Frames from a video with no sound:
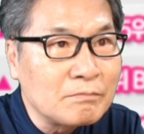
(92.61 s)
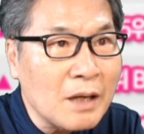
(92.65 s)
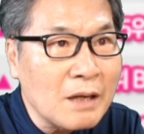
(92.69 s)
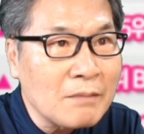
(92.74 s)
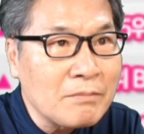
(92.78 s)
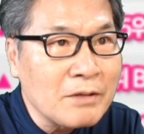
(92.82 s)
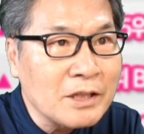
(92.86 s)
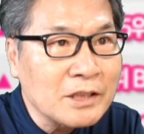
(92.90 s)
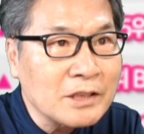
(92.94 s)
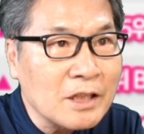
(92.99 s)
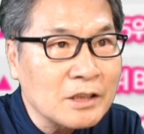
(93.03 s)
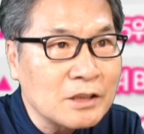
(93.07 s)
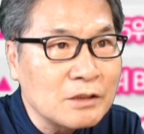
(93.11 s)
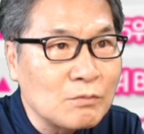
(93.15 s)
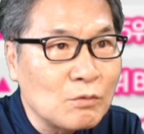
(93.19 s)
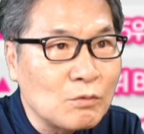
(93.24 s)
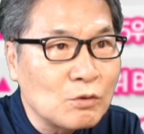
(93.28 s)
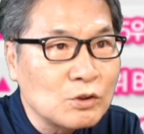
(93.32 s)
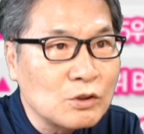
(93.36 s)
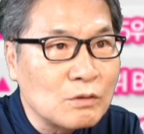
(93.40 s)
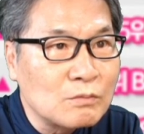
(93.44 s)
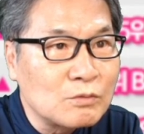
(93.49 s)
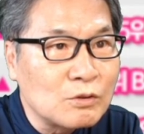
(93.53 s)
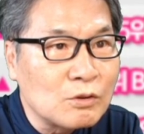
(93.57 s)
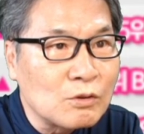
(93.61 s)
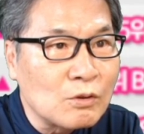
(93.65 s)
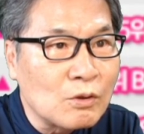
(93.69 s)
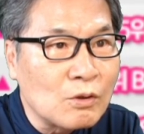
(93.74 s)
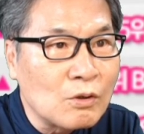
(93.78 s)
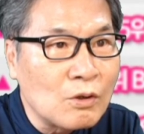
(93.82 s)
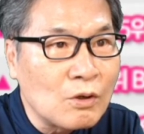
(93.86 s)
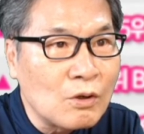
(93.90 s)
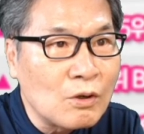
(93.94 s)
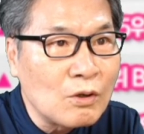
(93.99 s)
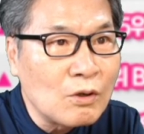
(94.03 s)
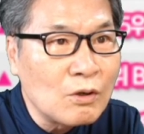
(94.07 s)

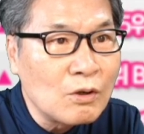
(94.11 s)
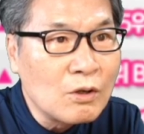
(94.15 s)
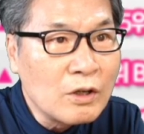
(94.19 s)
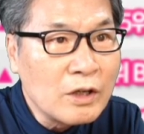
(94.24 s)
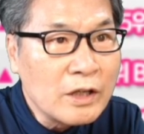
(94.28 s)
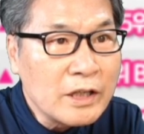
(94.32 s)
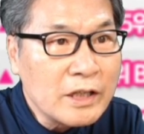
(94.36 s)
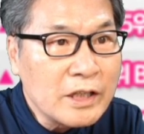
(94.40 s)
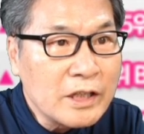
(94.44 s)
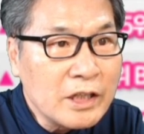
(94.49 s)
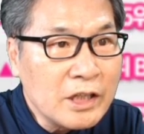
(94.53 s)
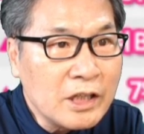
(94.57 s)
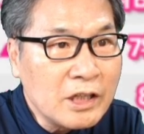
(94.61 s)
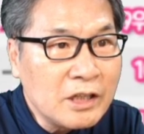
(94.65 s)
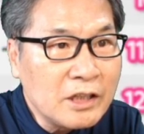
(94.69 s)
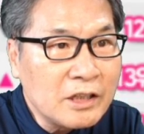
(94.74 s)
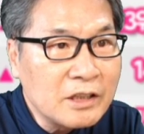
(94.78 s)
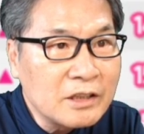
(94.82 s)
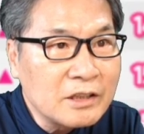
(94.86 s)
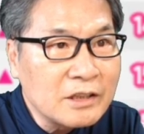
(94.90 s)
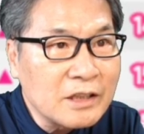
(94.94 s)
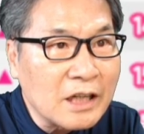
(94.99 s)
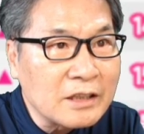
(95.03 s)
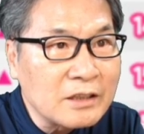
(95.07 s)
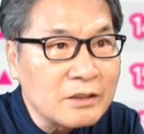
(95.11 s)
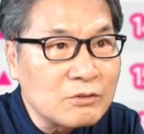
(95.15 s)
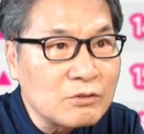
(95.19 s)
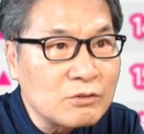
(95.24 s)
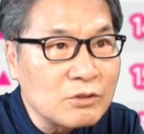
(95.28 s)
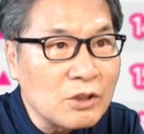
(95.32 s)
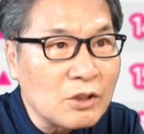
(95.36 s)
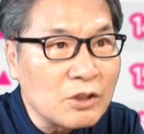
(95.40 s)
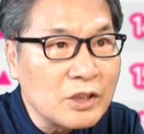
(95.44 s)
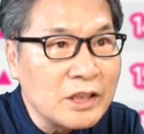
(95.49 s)
845점으로 1위는 아니고요.